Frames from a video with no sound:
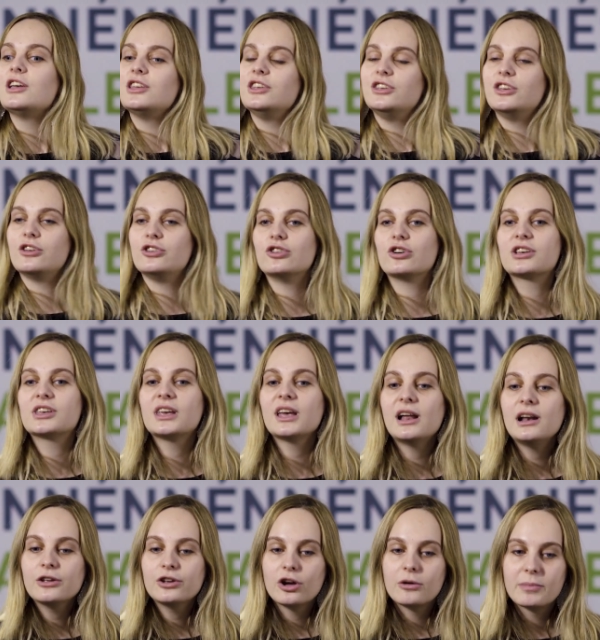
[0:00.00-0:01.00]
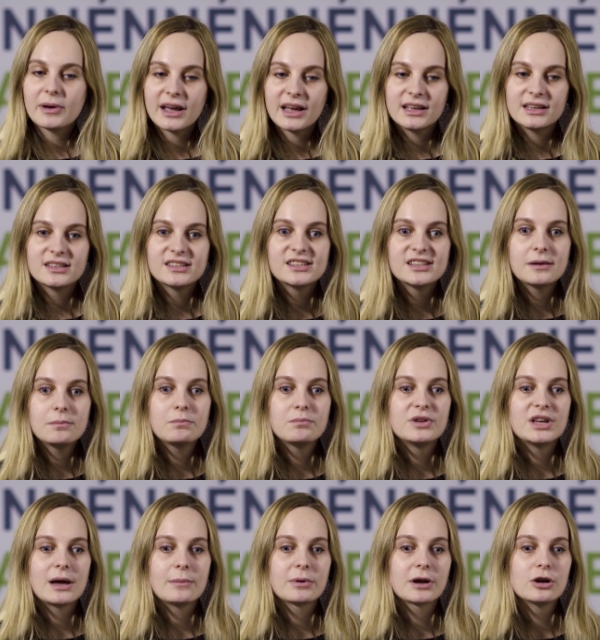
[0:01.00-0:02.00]
il y, a quelques principes,
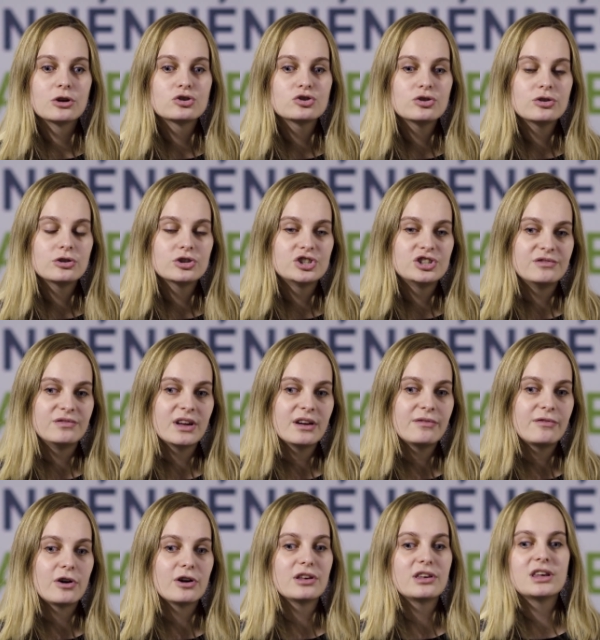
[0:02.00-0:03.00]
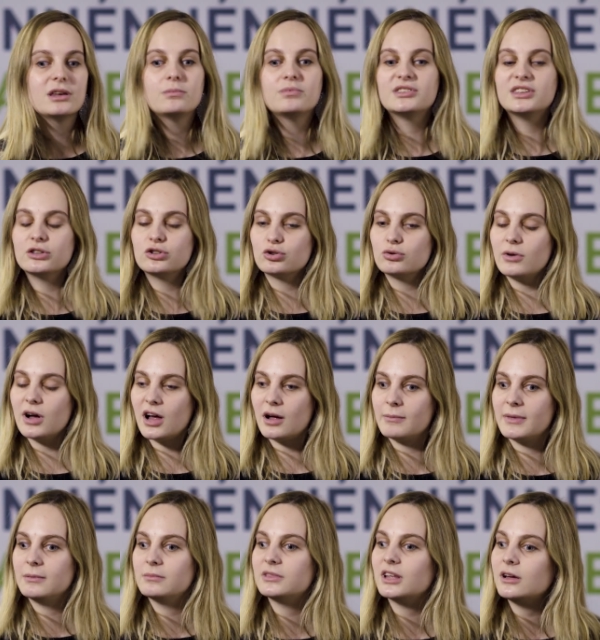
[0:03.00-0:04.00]
puis après ça, j'y vais funky. Puis sais du quoi, en
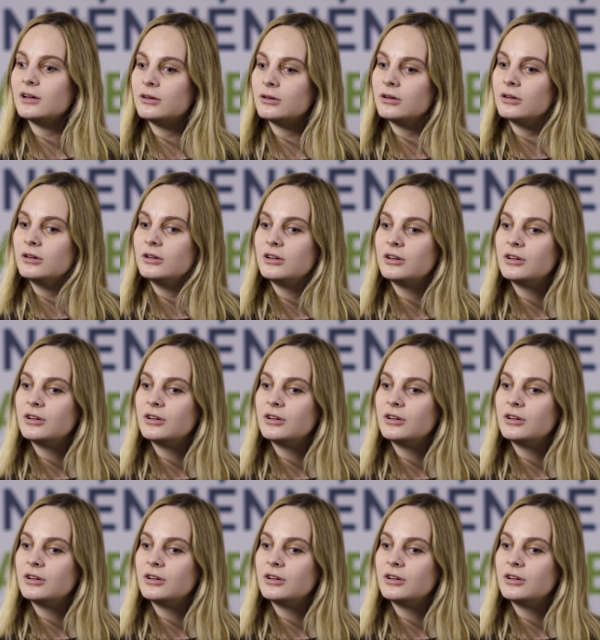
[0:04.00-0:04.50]
même temps, là,